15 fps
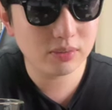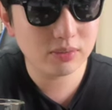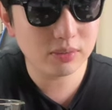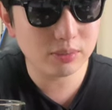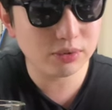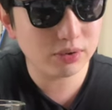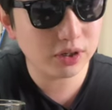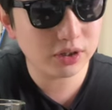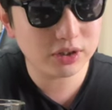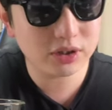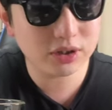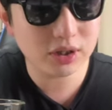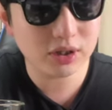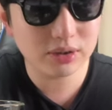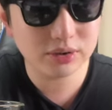僕は8時
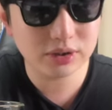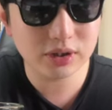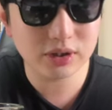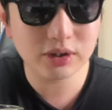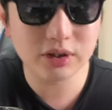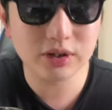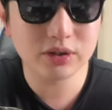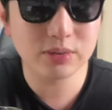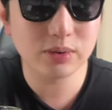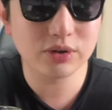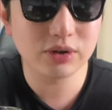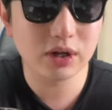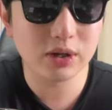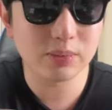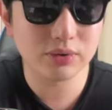間9時間寝てしまう
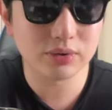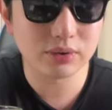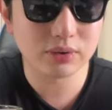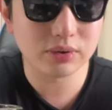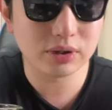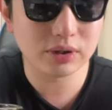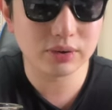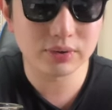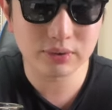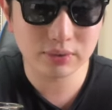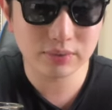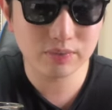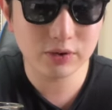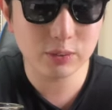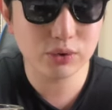タイプなんですよ。
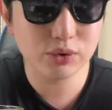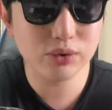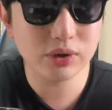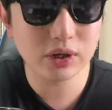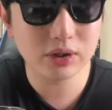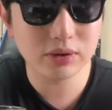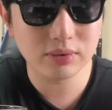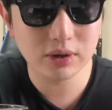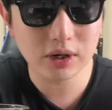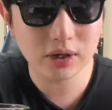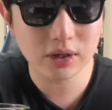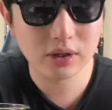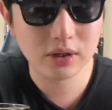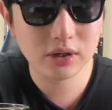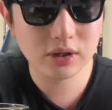でも世の中には
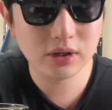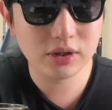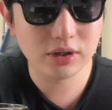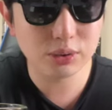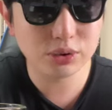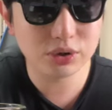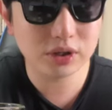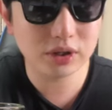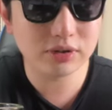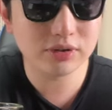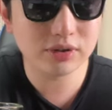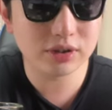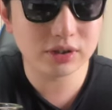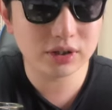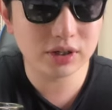4時間
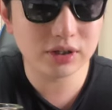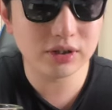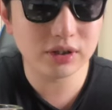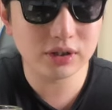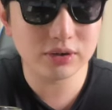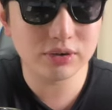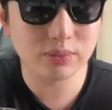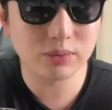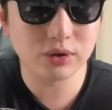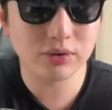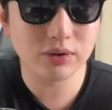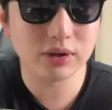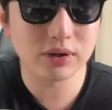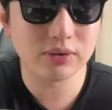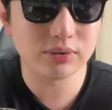3時間でいい人もいる
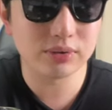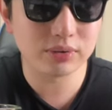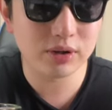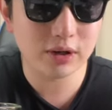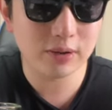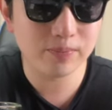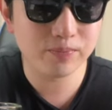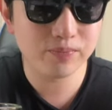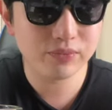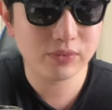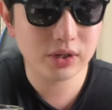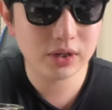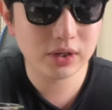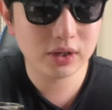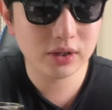わけですよね。
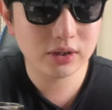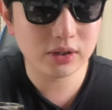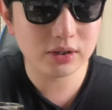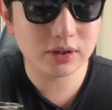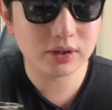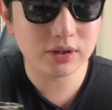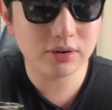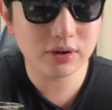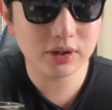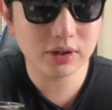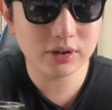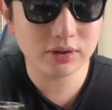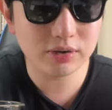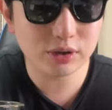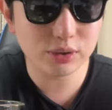で、寝てる間っ
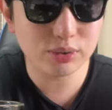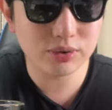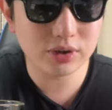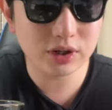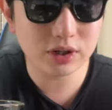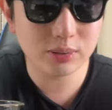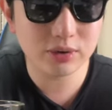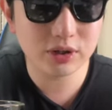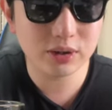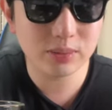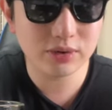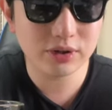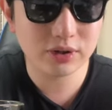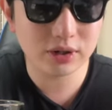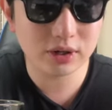ていうのは当然何もできま
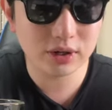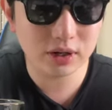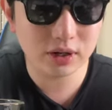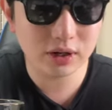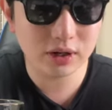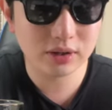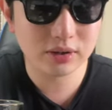せんから、